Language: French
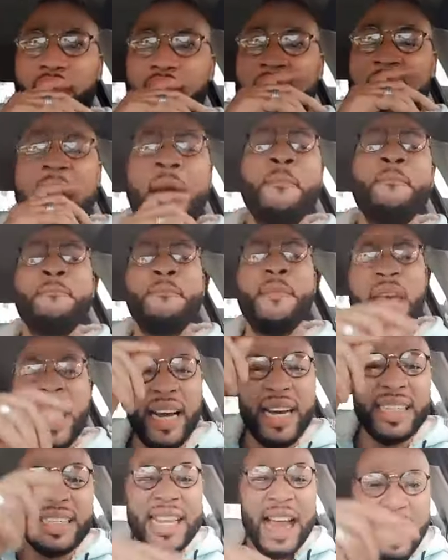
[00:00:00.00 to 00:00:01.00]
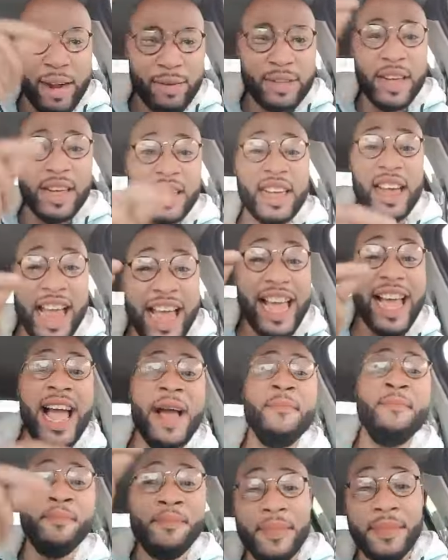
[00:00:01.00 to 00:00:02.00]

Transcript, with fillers: Elle mérite la... Elle...